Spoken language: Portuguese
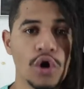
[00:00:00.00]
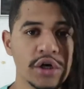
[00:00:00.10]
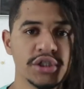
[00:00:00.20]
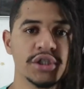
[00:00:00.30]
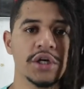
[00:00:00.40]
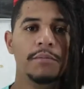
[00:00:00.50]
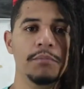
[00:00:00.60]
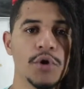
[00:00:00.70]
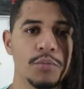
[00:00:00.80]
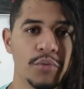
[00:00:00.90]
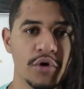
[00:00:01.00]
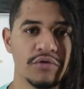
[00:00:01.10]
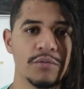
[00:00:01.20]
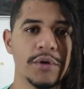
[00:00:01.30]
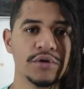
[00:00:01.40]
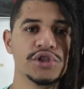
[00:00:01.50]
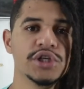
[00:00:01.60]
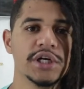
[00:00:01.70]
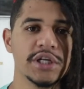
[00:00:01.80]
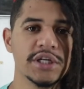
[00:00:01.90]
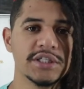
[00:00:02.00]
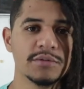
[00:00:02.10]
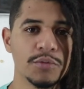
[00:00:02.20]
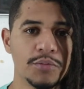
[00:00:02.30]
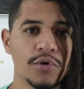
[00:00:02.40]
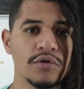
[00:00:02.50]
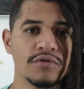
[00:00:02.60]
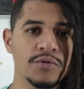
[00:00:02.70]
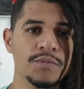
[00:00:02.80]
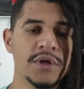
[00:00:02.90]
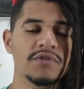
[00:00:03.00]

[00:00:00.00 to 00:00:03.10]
Hoje, meu povo, meu digníssimo povo,